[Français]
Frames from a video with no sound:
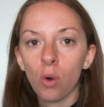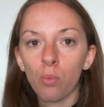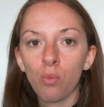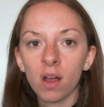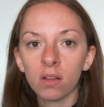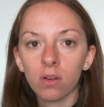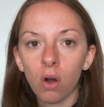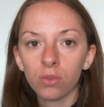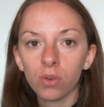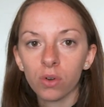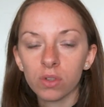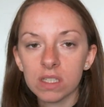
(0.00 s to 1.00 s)
moins
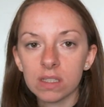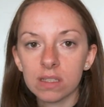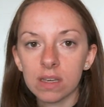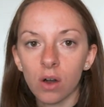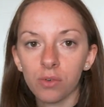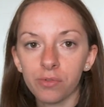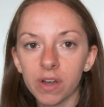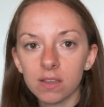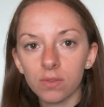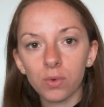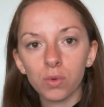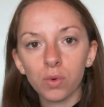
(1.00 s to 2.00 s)
grande quantité. En fait
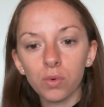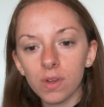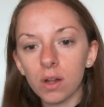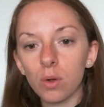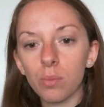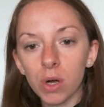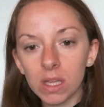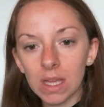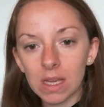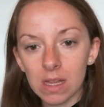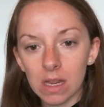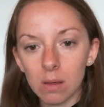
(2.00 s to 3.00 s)
il faut trouver le bon
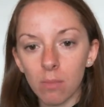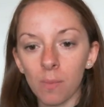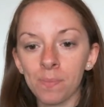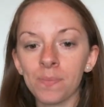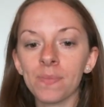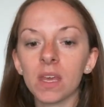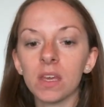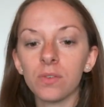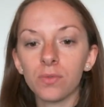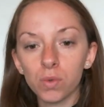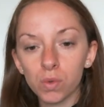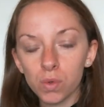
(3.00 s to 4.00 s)
équilibre. Il
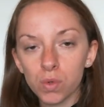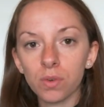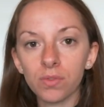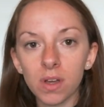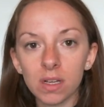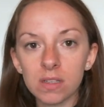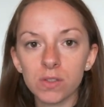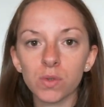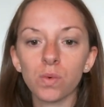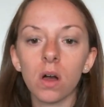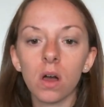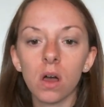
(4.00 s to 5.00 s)
faut toujours faire des
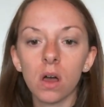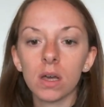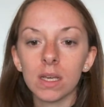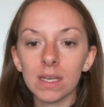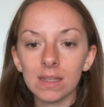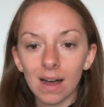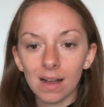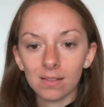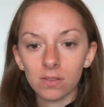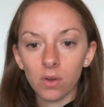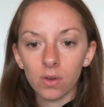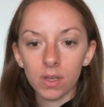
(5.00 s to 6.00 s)
soins
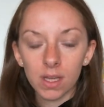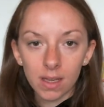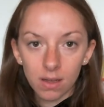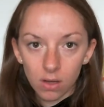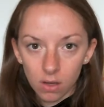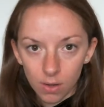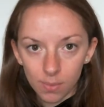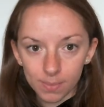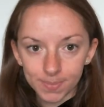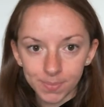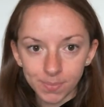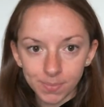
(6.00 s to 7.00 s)
hydratants et
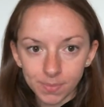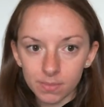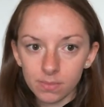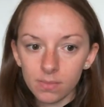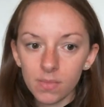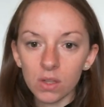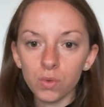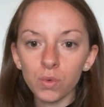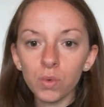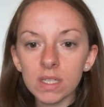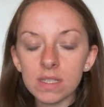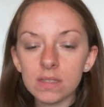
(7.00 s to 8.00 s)
euh,
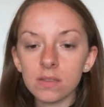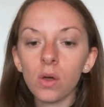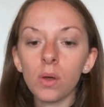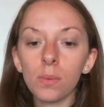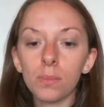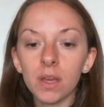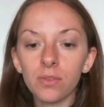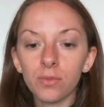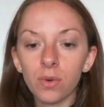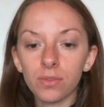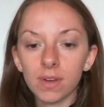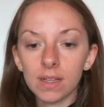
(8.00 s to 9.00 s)
nourrissants, mais il
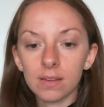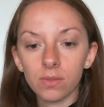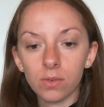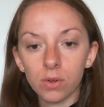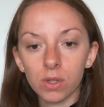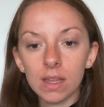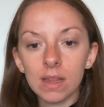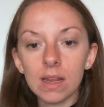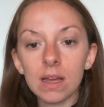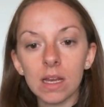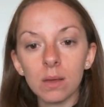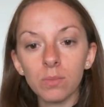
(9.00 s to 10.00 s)
faut en fait connaître
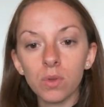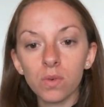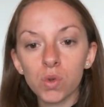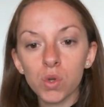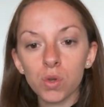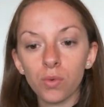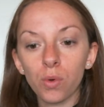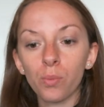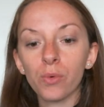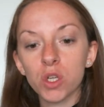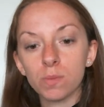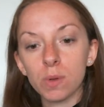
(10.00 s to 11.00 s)
l'équilibre de vos cheveux.
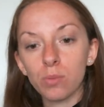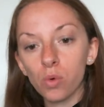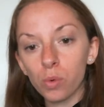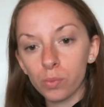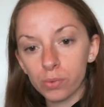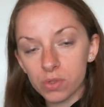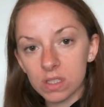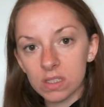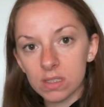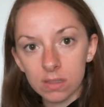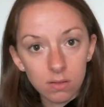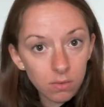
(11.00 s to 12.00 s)
Moi je mets beaucoup plus
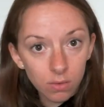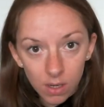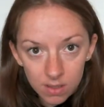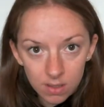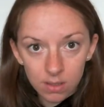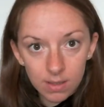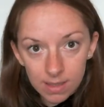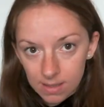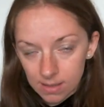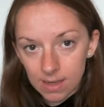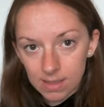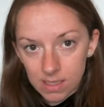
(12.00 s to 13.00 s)

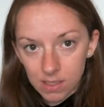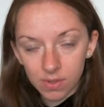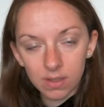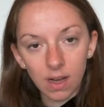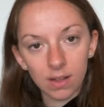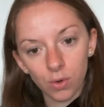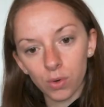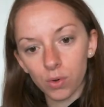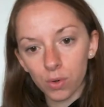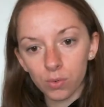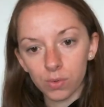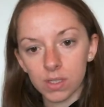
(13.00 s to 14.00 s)
d'actifs hydratants
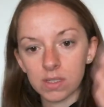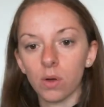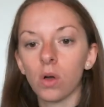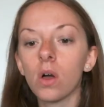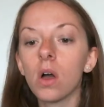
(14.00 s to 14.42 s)
que nourrissants.